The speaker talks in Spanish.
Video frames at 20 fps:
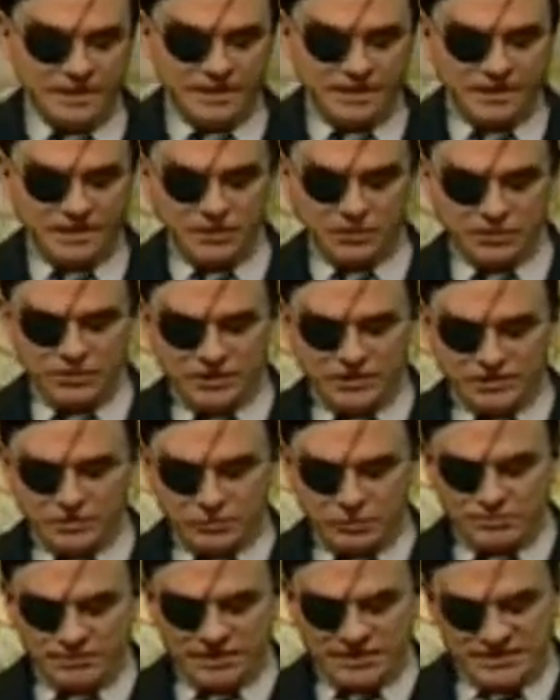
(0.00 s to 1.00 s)
y creo que
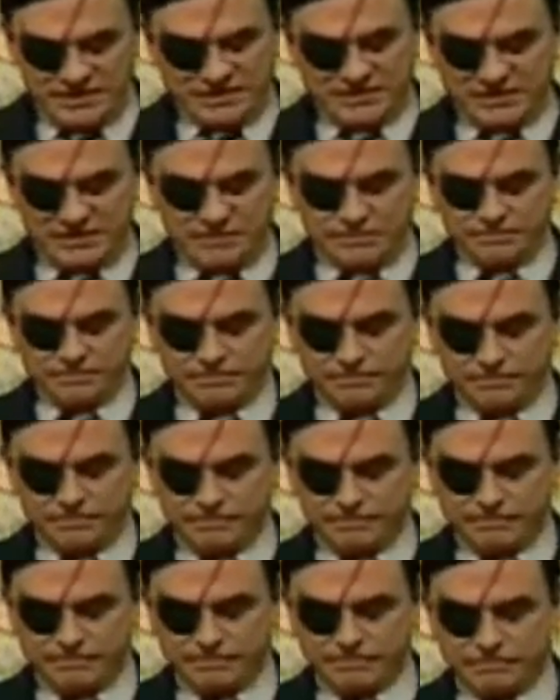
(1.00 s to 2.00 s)
esto merece
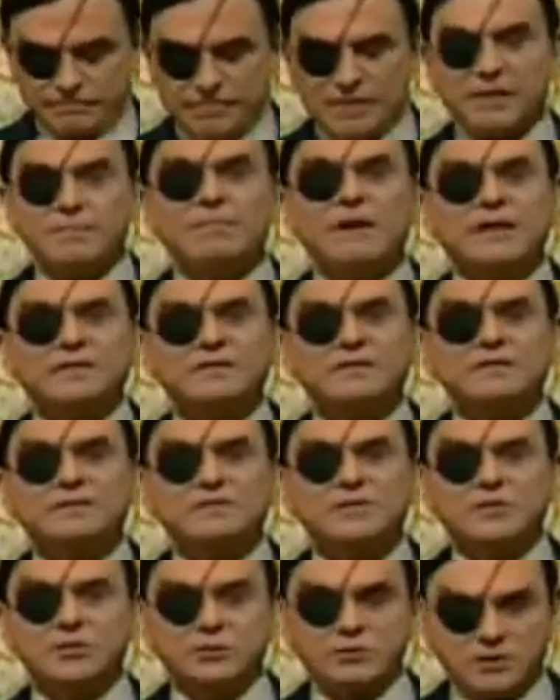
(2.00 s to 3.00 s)
es más,
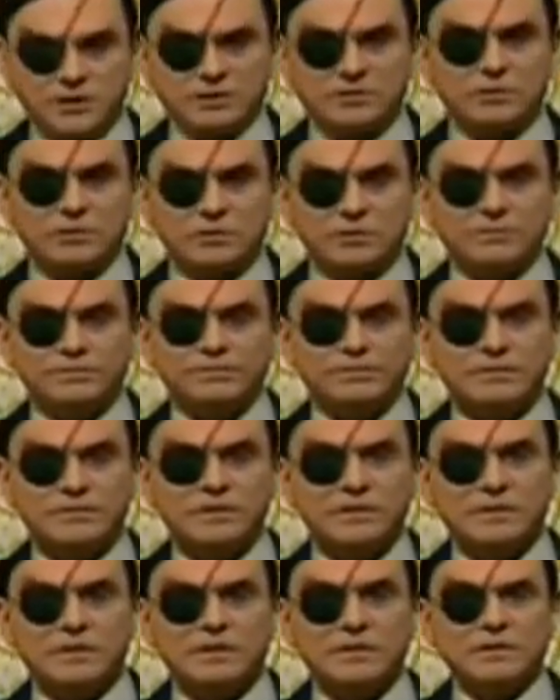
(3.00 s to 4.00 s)
señor director,
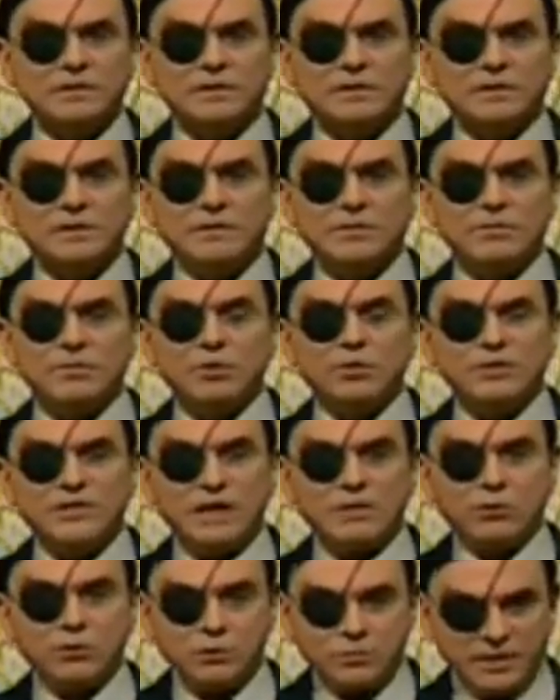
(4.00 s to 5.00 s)

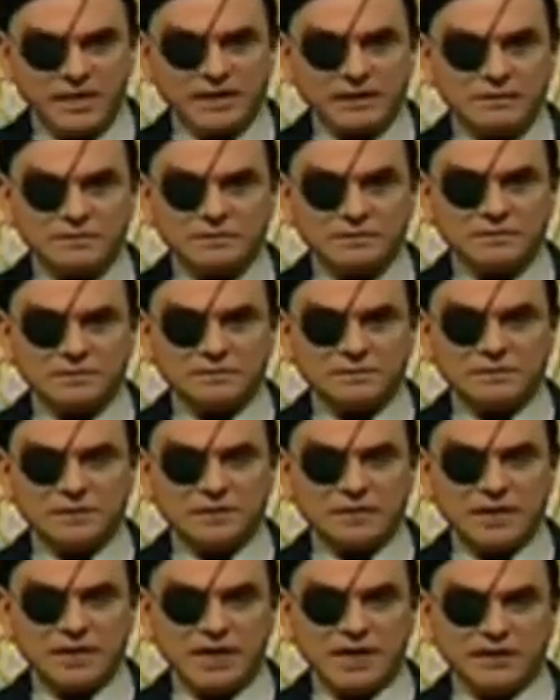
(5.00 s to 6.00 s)
voy a volver
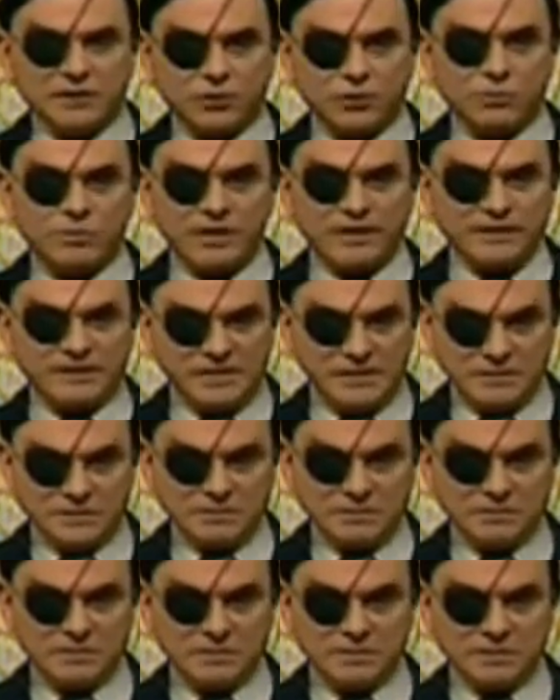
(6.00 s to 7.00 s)
al croma aquí,
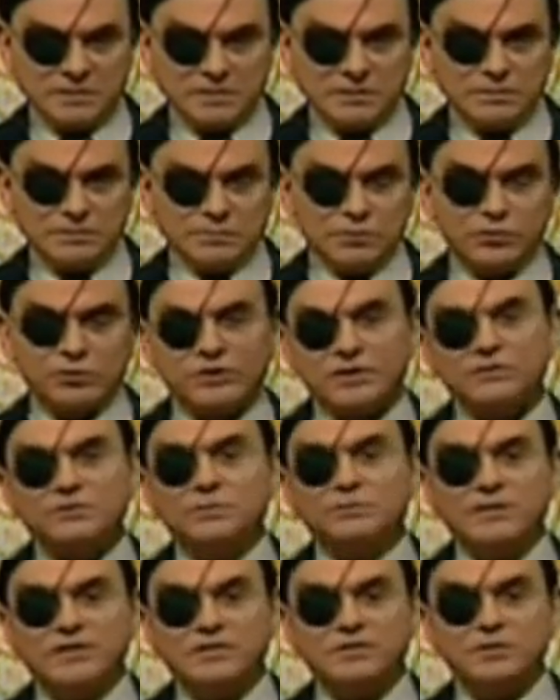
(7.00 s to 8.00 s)
porque
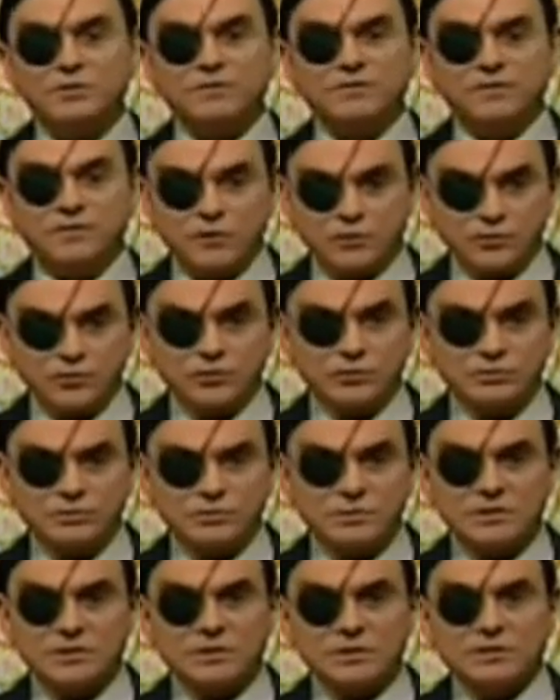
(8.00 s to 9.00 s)
esto merece un fondo,
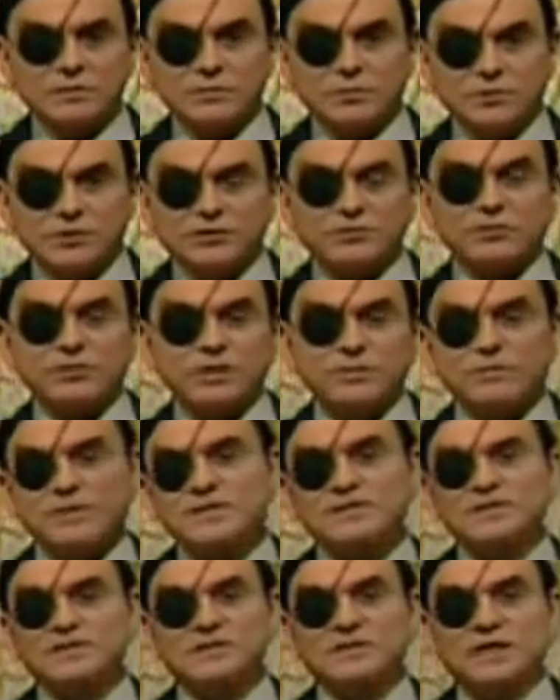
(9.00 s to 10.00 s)
porque esto
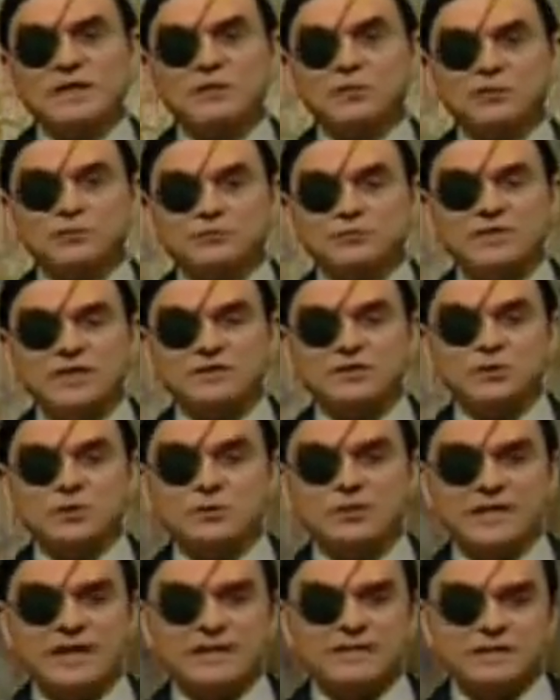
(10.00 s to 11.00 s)
representa la voluntad
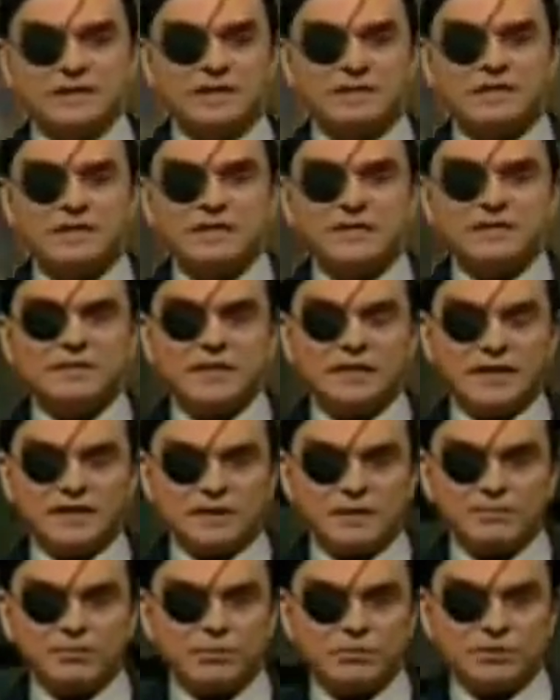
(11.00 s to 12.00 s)
soberana de la
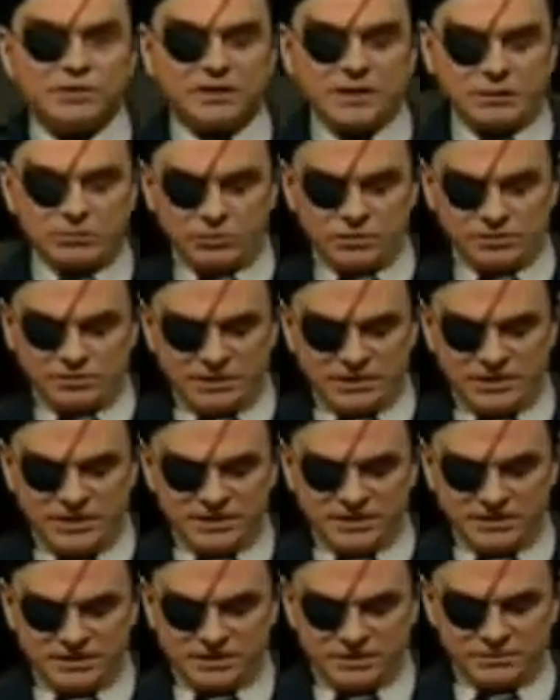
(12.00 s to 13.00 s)
República
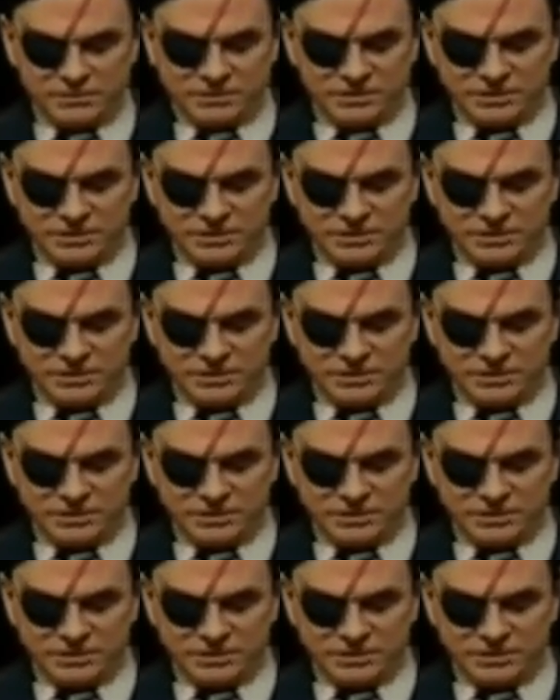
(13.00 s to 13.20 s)
Bolivariana de